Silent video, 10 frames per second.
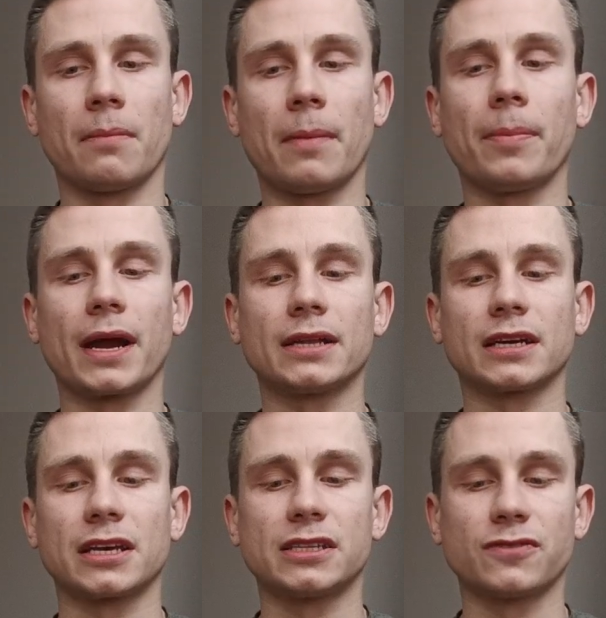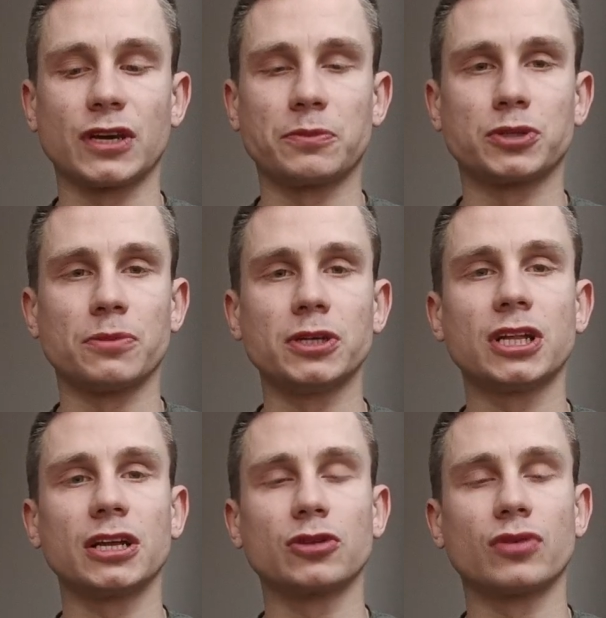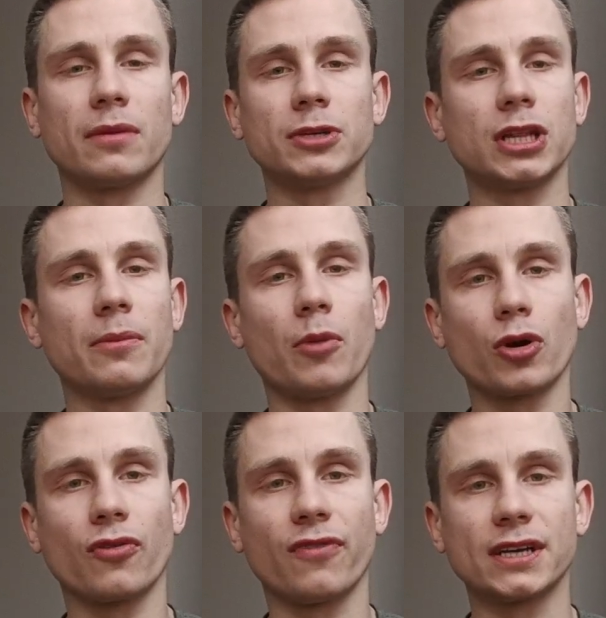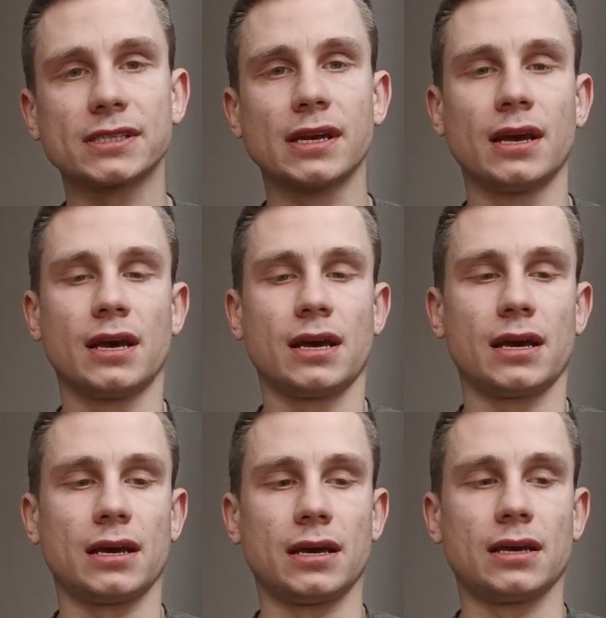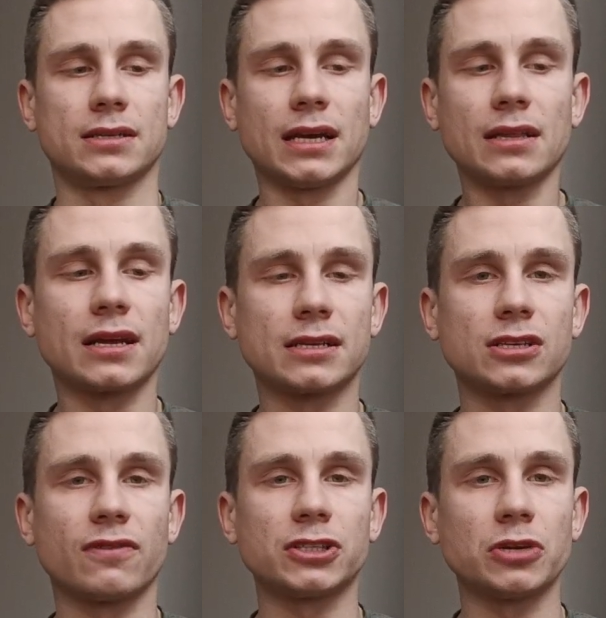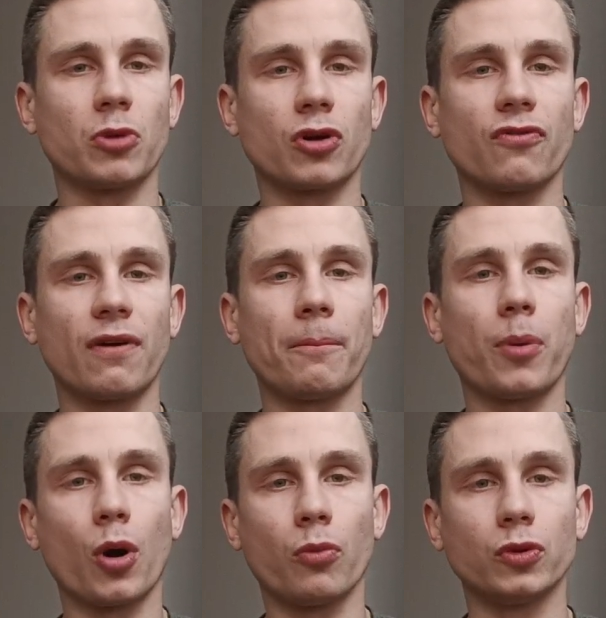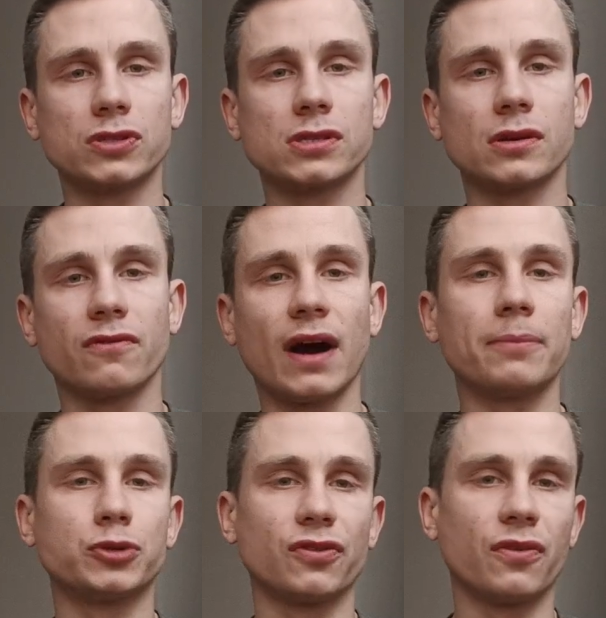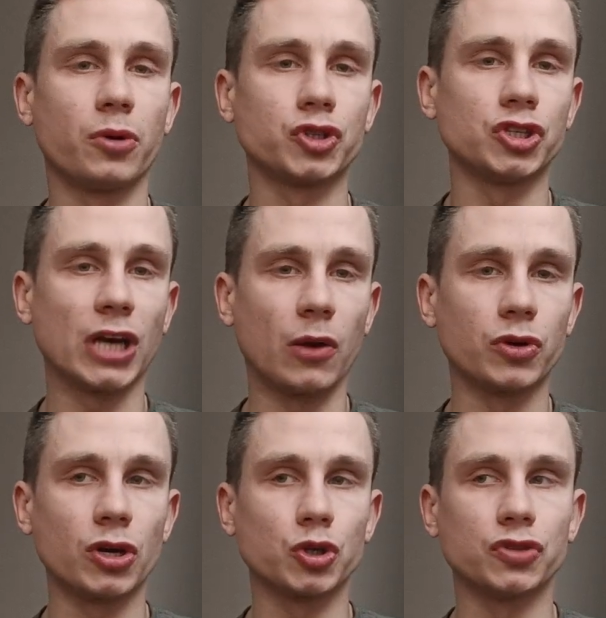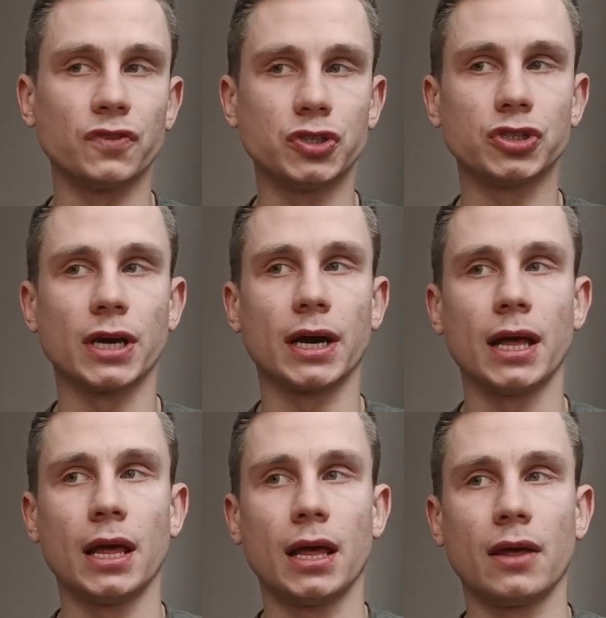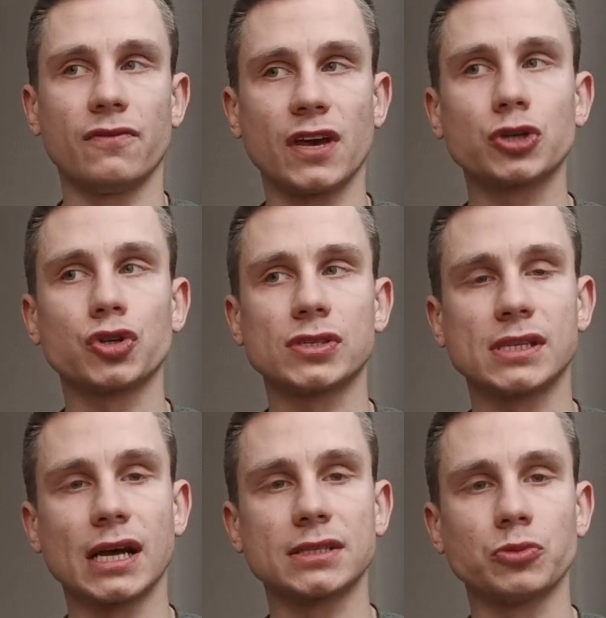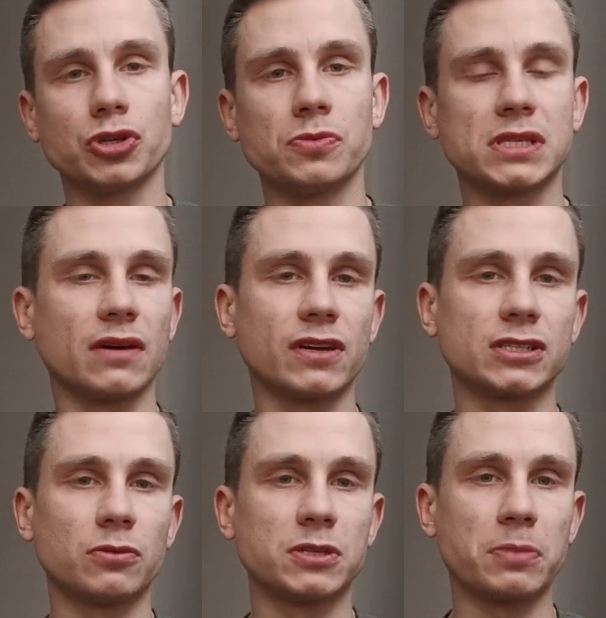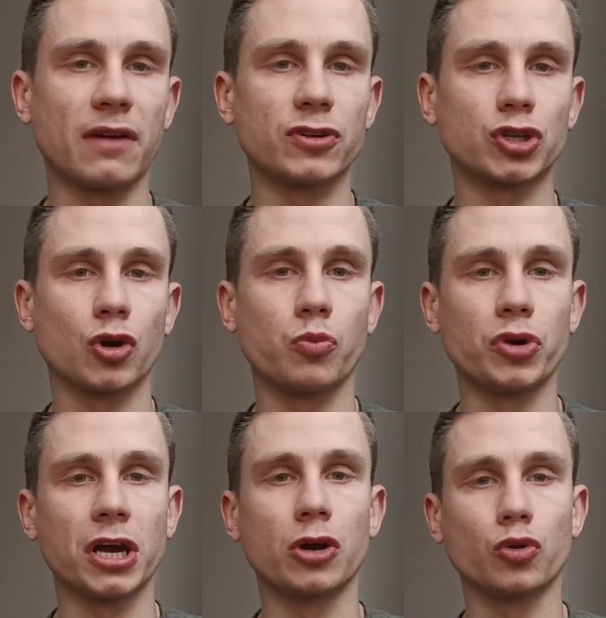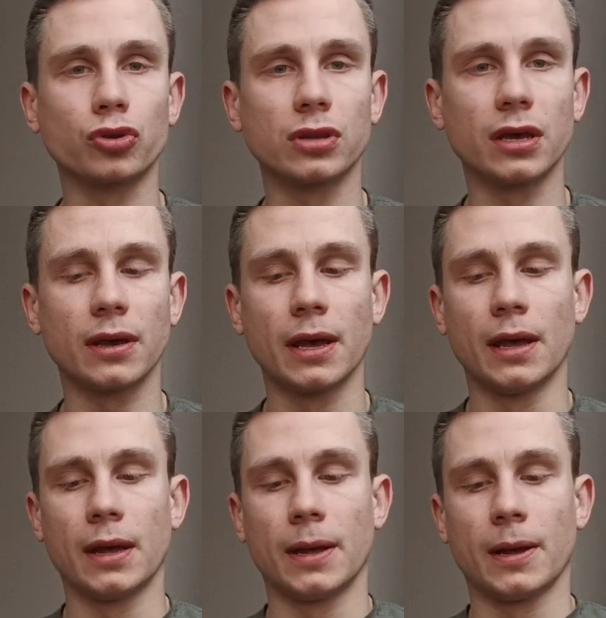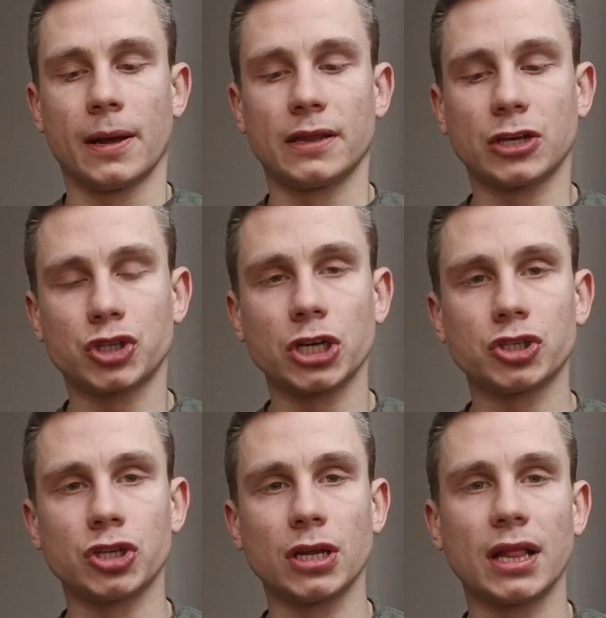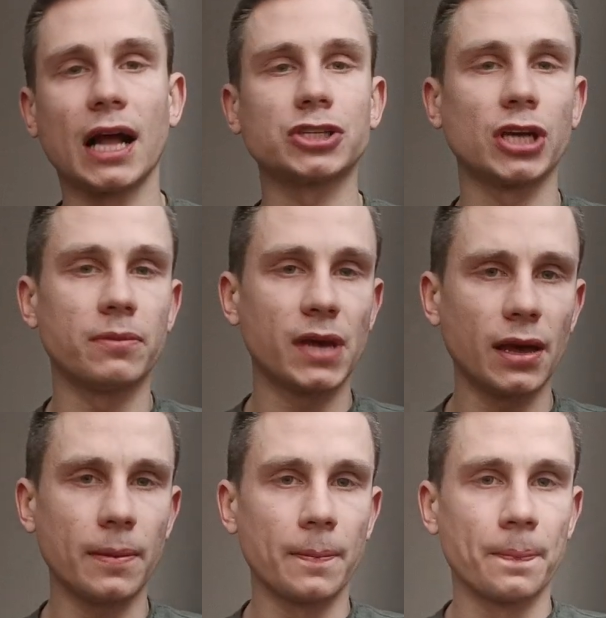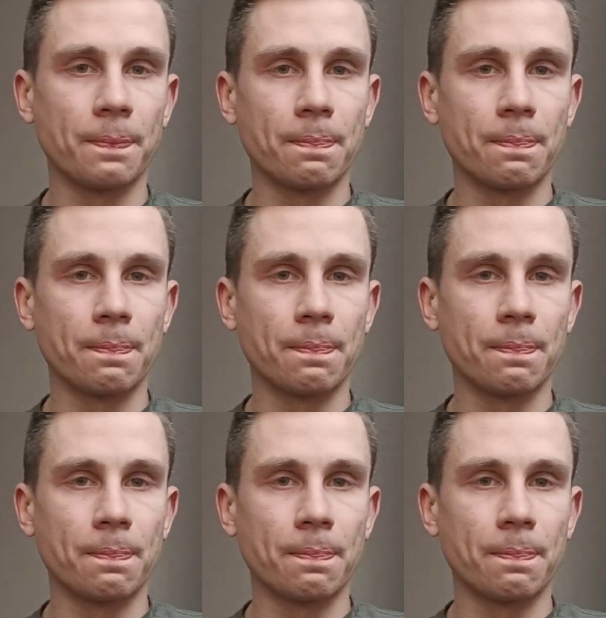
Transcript: mam parę takich swoich przemyśleń, które myślę mogą Was E, zainteresować i mogą Wam pomóc Wam przy wyborze działki. Oczywiście większość z nas musimy zdawać sobie sprawę, że kupuje grunty najczęściej dla siebie.